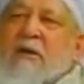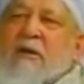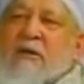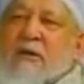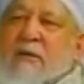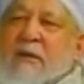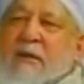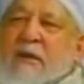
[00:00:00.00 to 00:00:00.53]
तीन
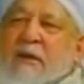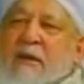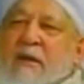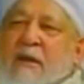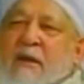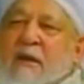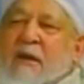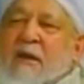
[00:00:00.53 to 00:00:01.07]
हिस्से में
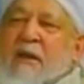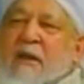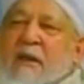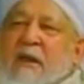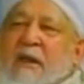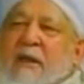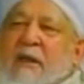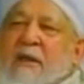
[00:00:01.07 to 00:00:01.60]

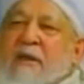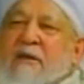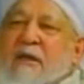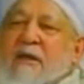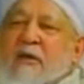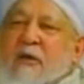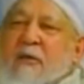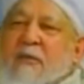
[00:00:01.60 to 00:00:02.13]
अच्छा। एक
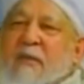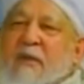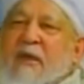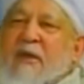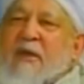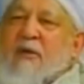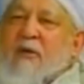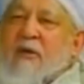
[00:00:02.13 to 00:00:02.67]
हिस्सा तो
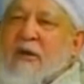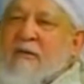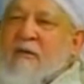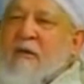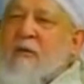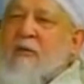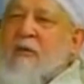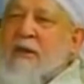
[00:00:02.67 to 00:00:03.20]
अपने लिए और
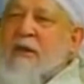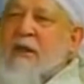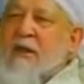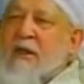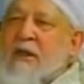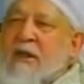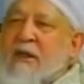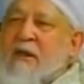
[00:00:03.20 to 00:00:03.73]
घर वालों के
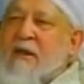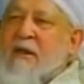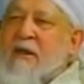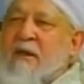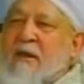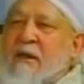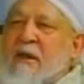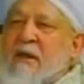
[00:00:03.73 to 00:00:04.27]
लिए रख ले
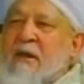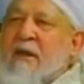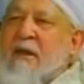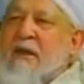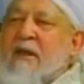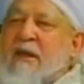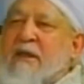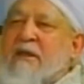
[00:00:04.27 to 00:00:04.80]

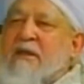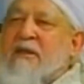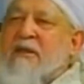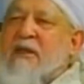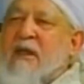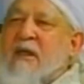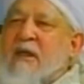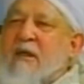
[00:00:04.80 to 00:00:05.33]
एक
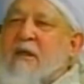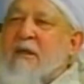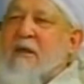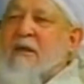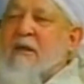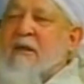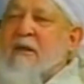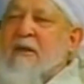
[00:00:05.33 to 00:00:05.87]
हिस्सा
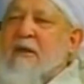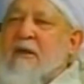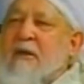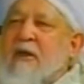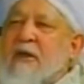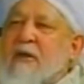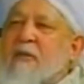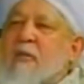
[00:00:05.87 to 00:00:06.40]

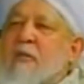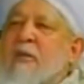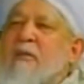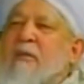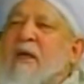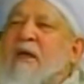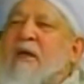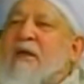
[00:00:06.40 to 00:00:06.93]
गरीबों
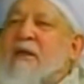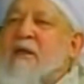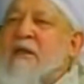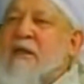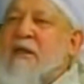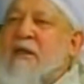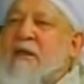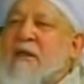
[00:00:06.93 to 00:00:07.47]
में
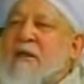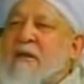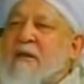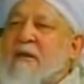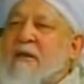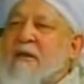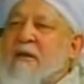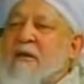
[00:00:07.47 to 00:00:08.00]
बांटने के लिए
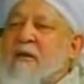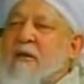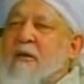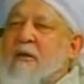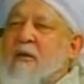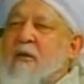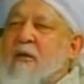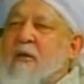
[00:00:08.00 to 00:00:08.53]

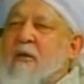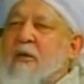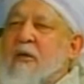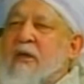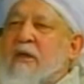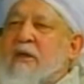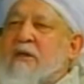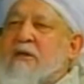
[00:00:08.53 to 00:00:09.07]

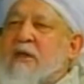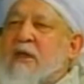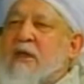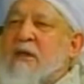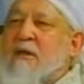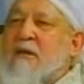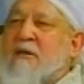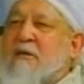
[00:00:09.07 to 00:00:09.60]
और एक
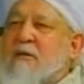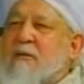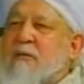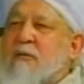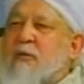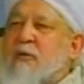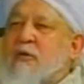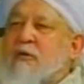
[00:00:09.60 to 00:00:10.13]
हिस्सा
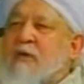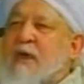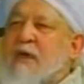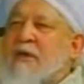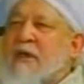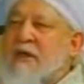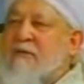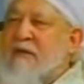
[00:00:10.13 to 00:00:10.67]
जो
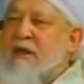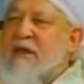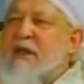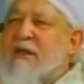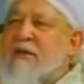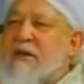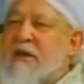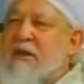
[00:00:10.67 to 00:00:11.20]
सवाल करने
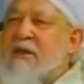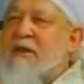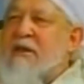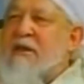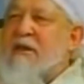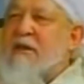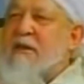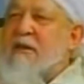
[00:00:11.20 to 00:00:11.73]
वाले आते
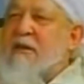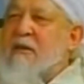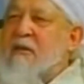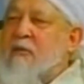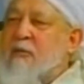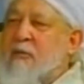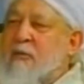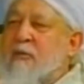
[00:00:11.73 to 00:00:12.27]
हैं
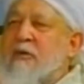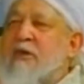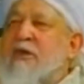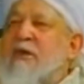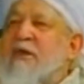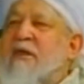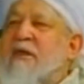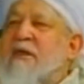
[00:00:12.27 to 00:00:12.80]
उनको
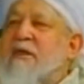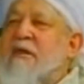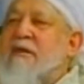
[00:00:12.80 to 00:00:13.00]
देने के